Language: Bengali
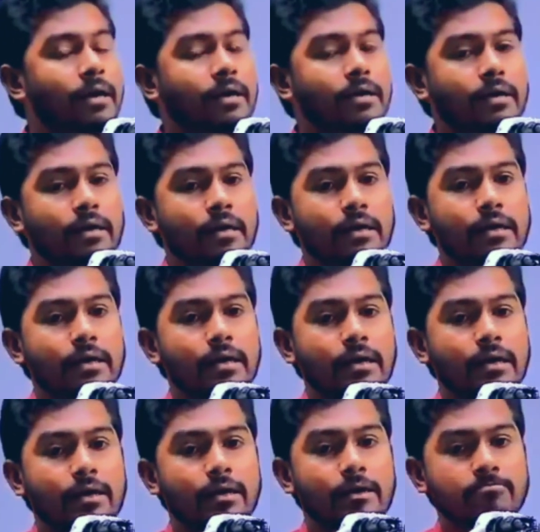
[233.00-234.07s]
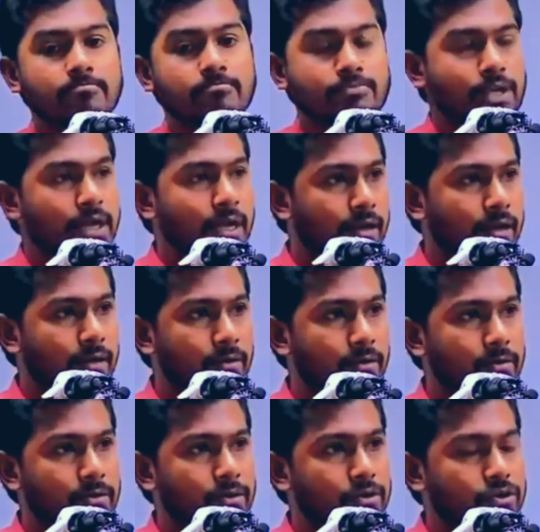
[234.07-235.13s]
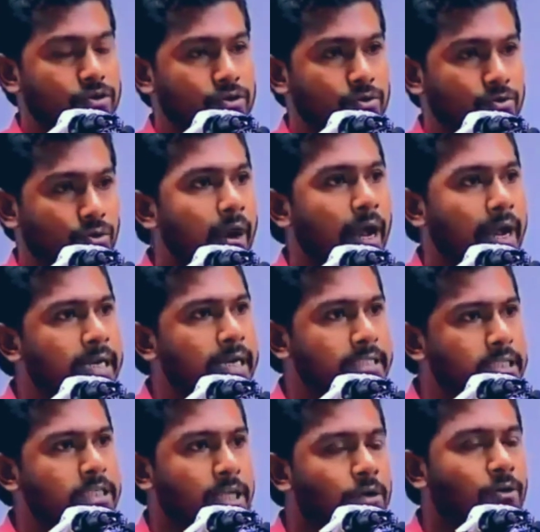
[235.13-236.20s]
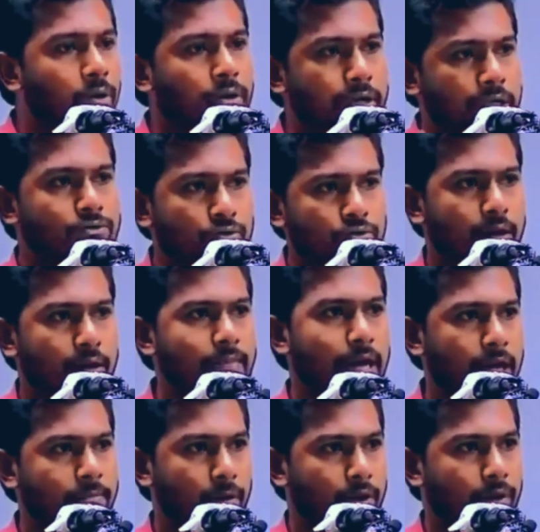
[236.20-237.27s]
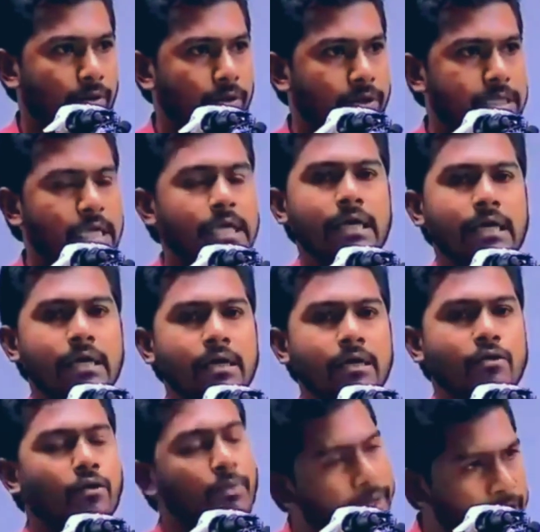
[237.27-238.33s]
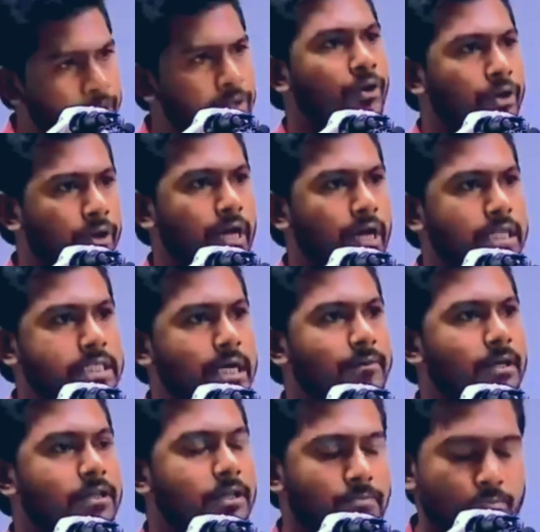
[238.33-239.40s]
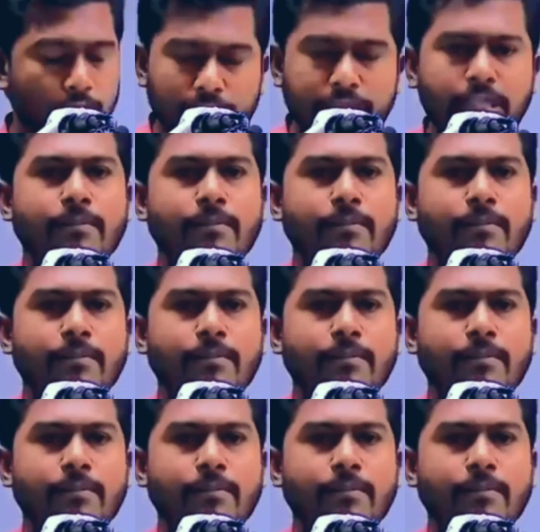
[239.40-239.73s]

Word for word: আপনার যে নড়াইলের যে শিক্ষককে জুতার মালা পরানো হয়েছে খুবই নিন্দনীয় কাজ আমরা তীব্র